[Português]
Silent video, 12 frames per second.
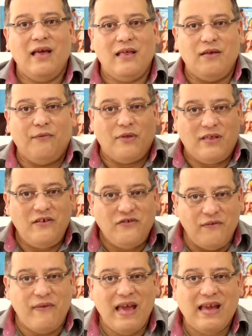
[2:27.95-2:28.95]
Se você
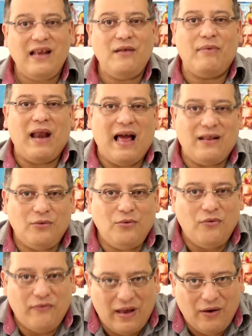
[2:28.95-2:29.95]
estiver equilibrado
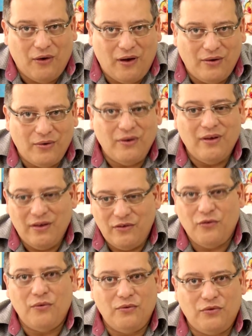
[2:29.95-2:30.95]
num velório
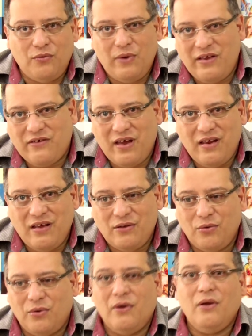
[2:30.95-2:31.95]
de um, de um ente
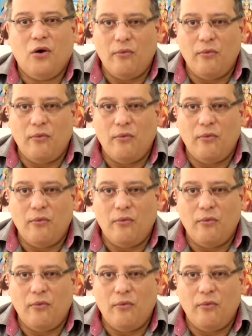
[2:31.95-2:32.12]
querido,